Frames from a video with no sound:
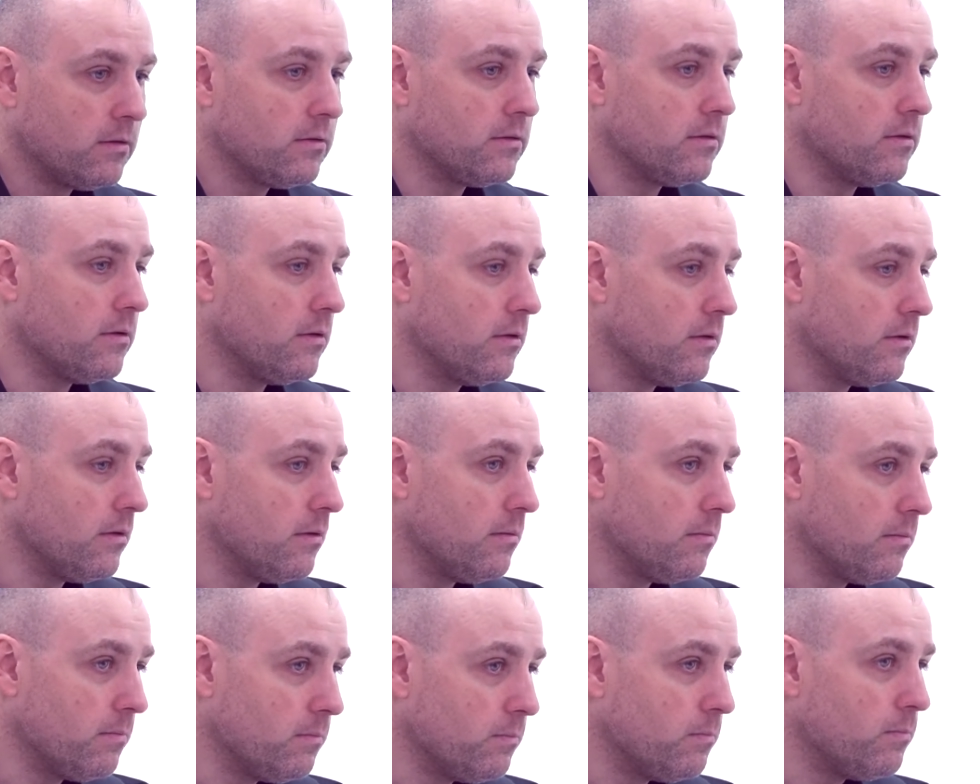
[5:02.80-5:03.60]

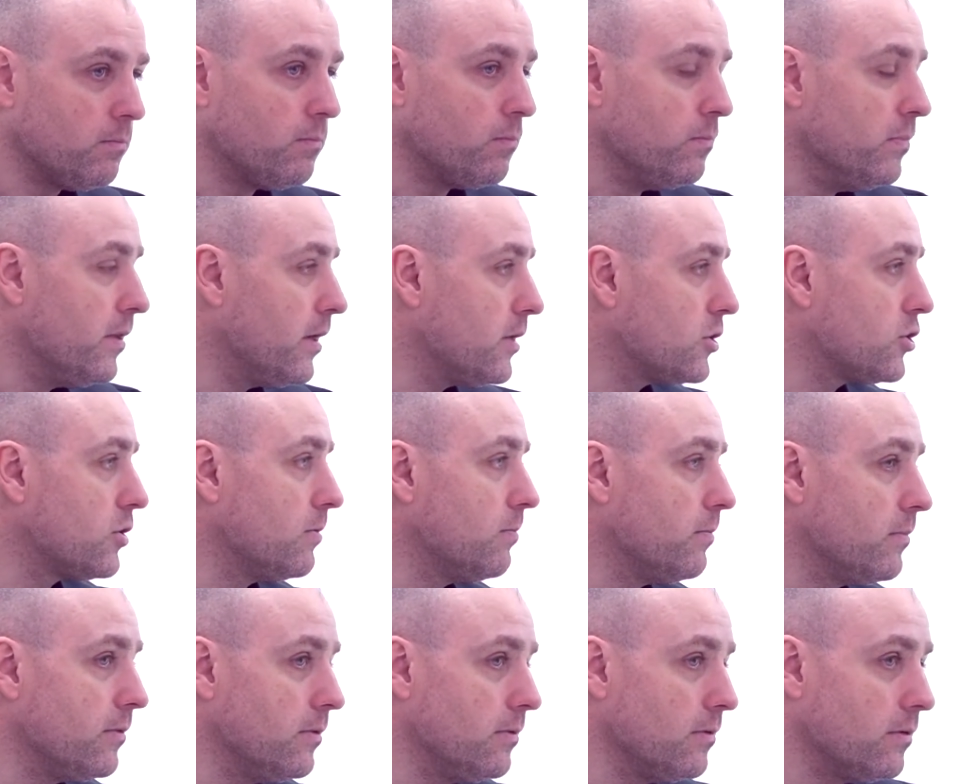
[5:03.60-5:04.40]
а,
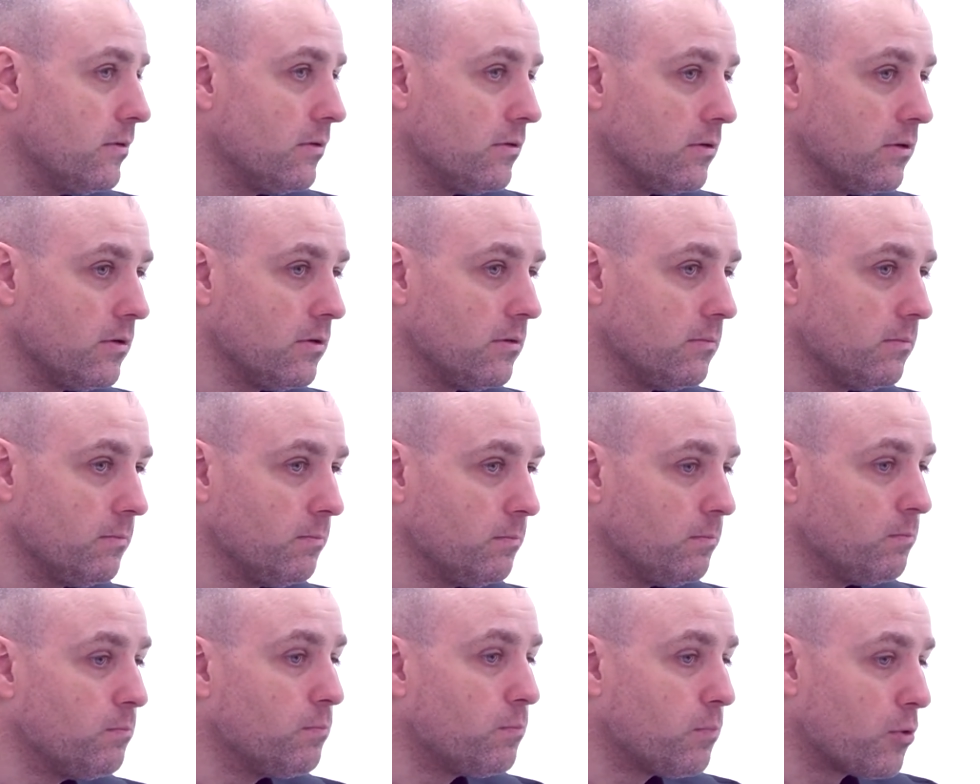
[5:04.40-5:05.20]
нашим э,
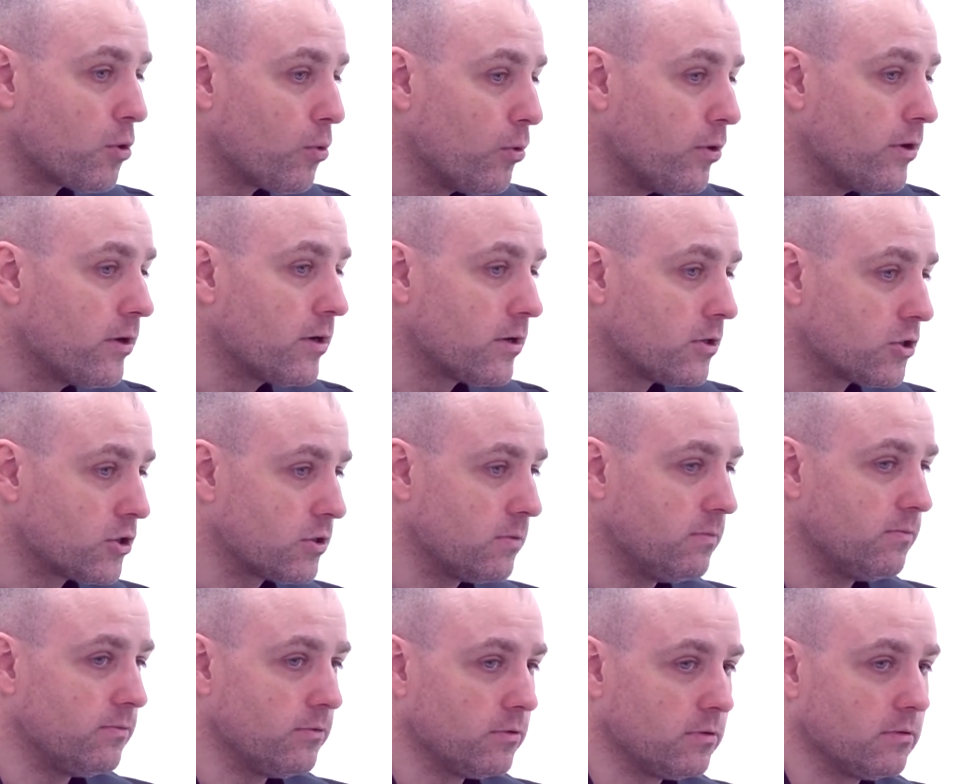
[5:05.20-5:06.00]

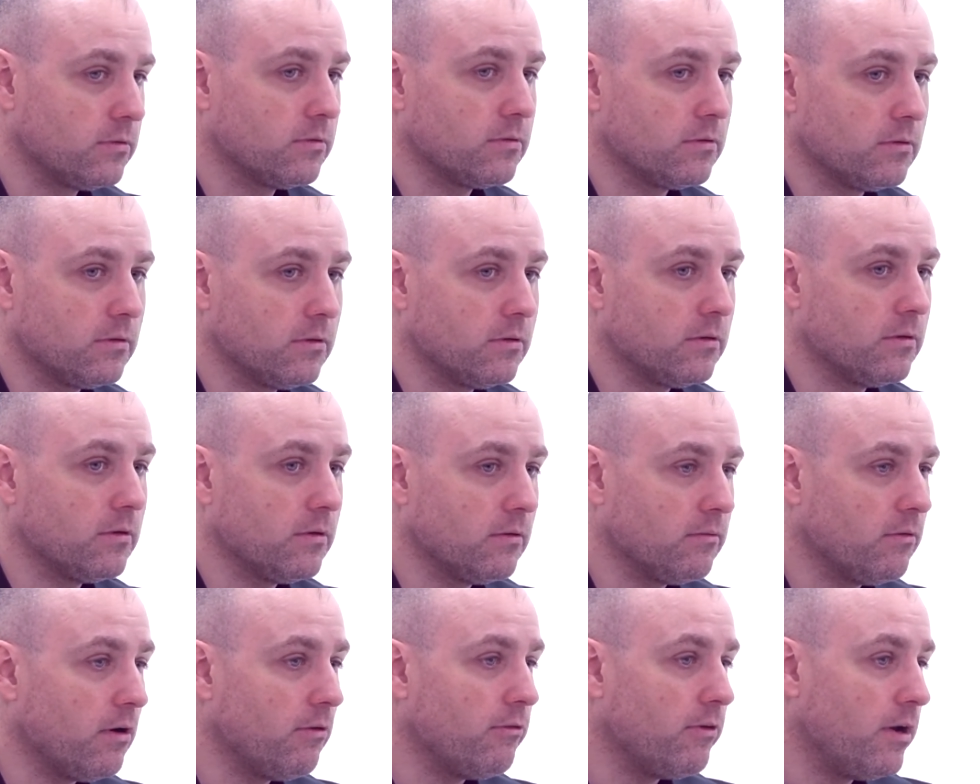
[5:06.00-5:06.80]
проигрышем вот, э,
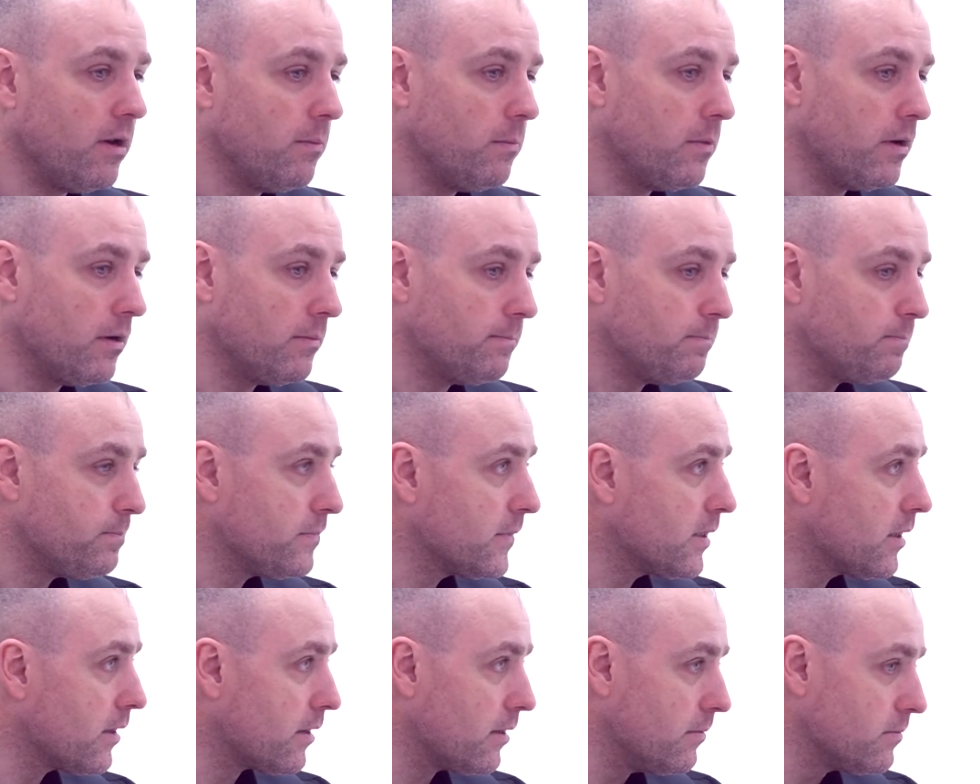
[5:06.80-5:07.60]
во время
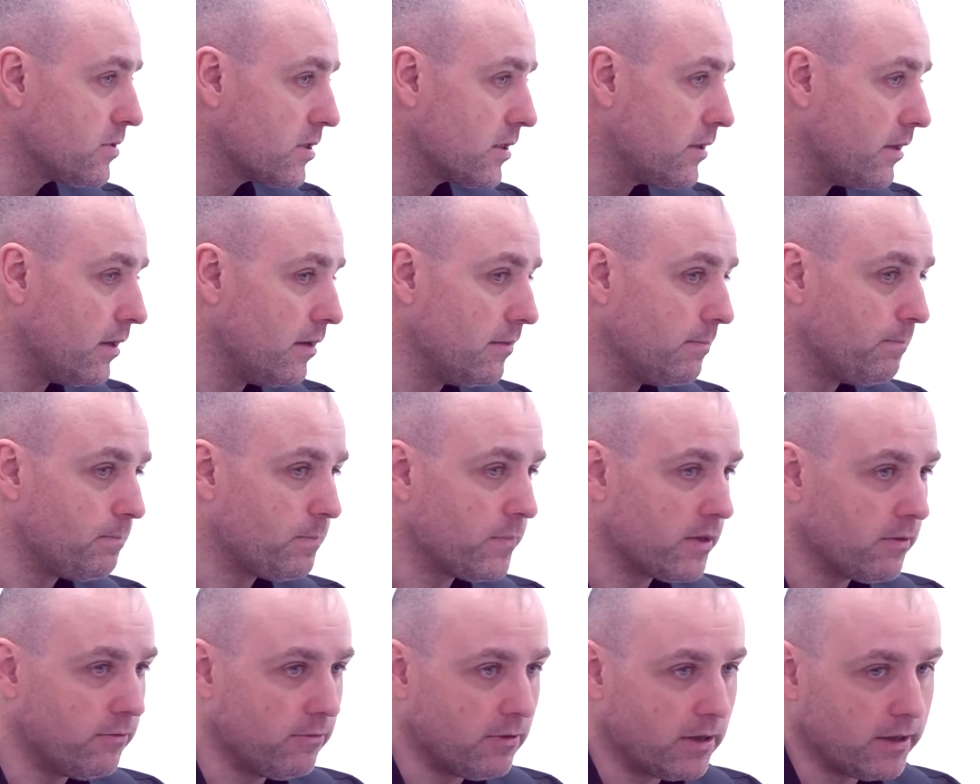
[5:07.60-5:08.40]
Крымской
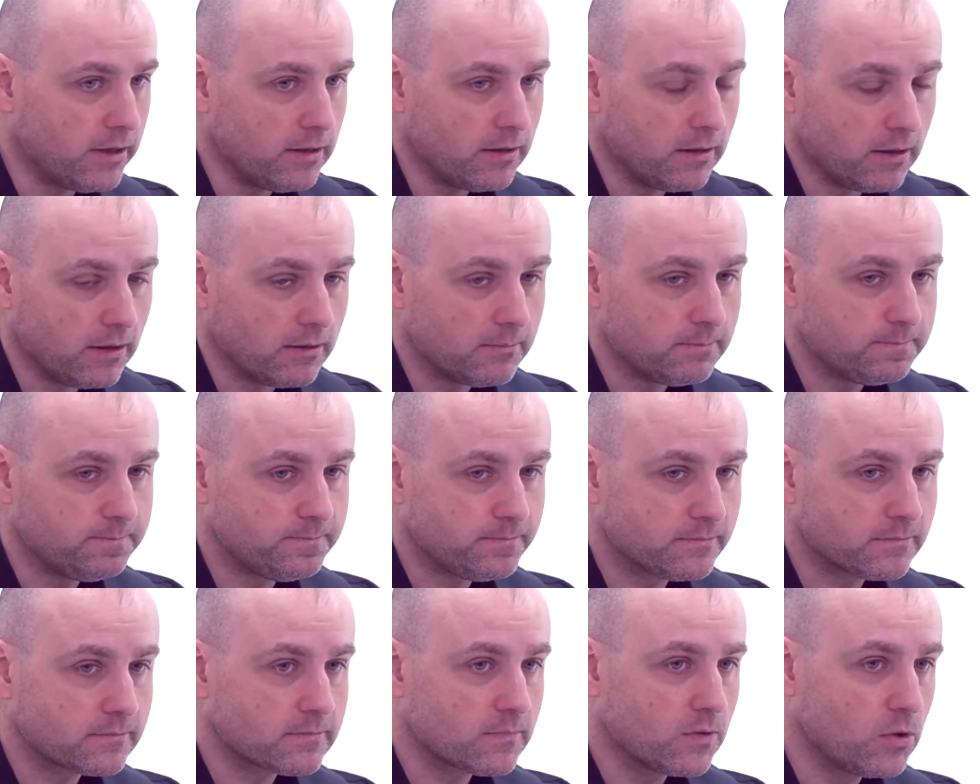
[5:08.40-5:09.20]
войны.
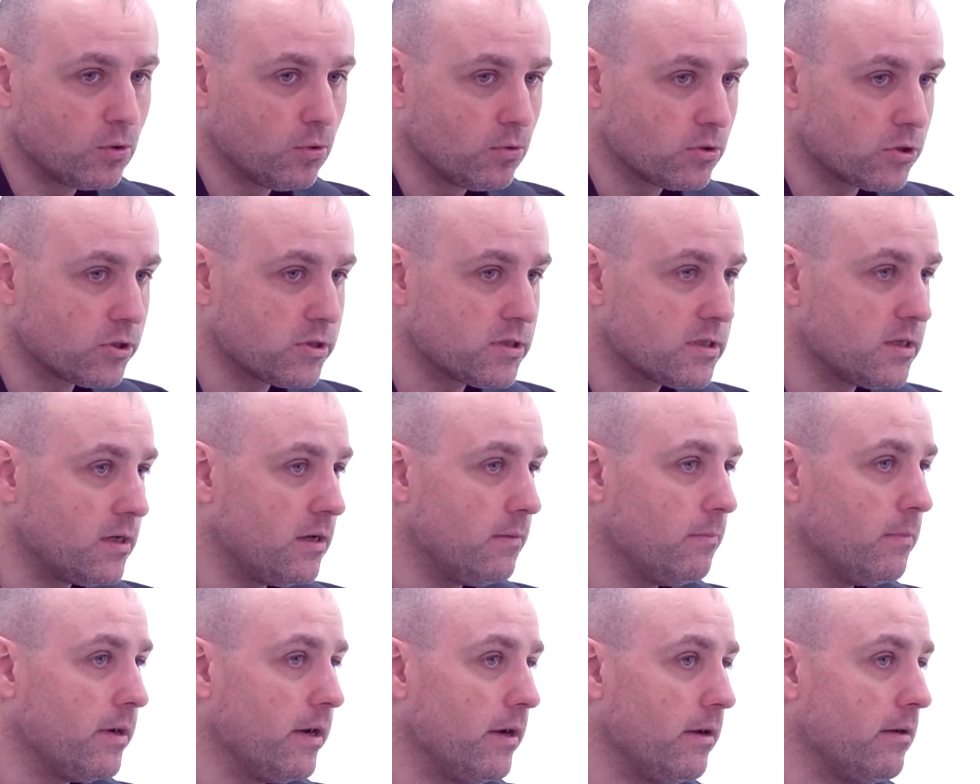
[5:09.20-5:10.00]
То же
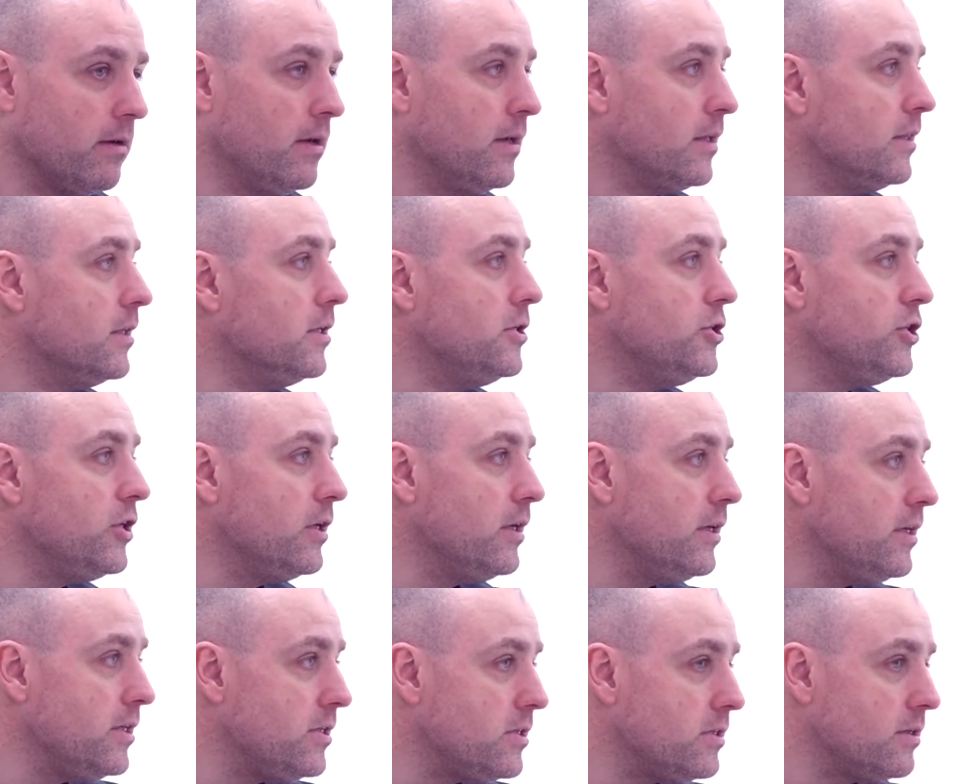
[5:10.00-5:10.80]
самое
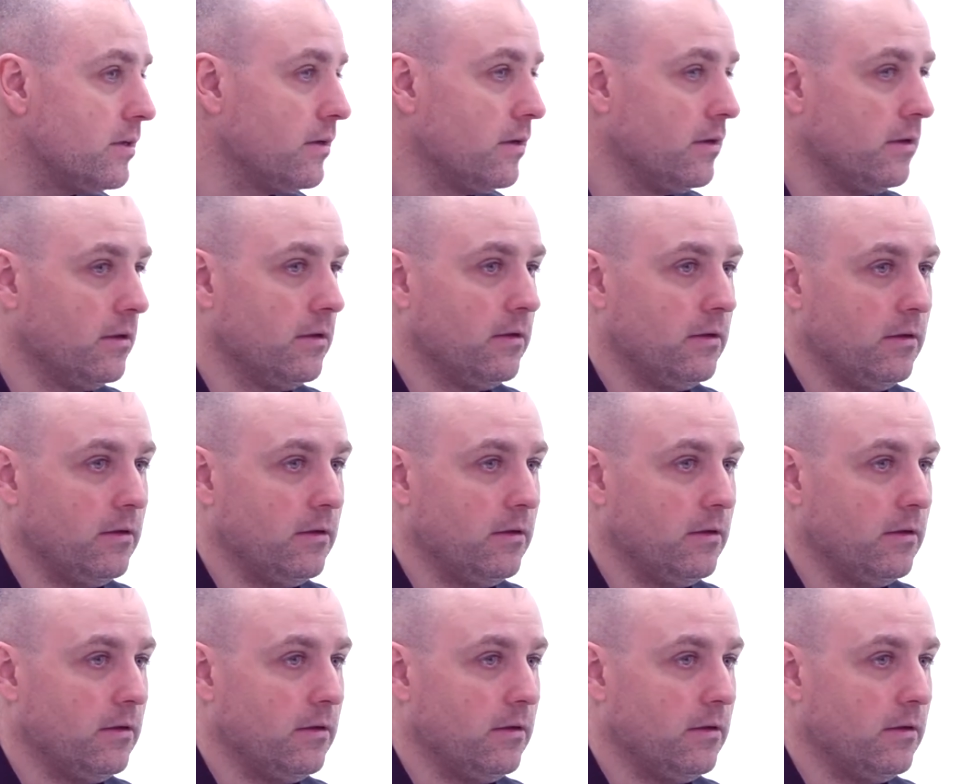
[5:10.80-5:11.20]
начались,